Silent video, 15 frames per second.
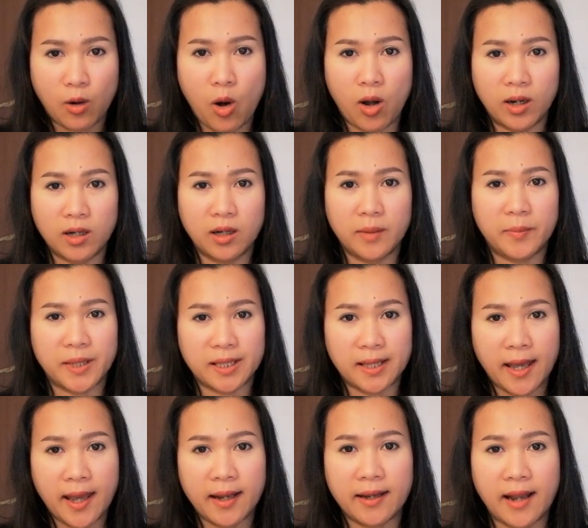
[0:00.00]
ก่อนเลย ประ
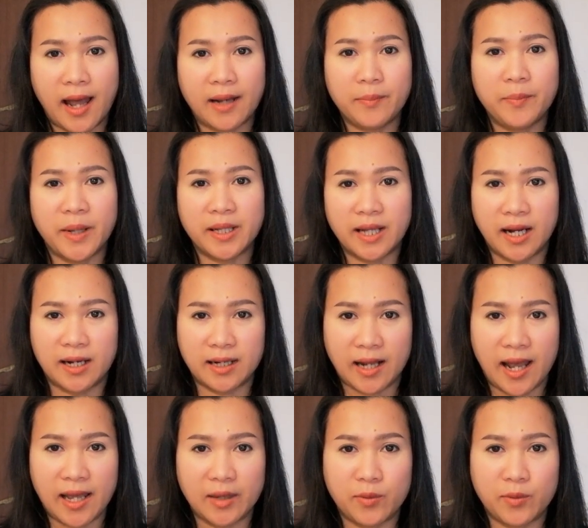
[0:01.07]
เทศนั้นเป็นอย่างไร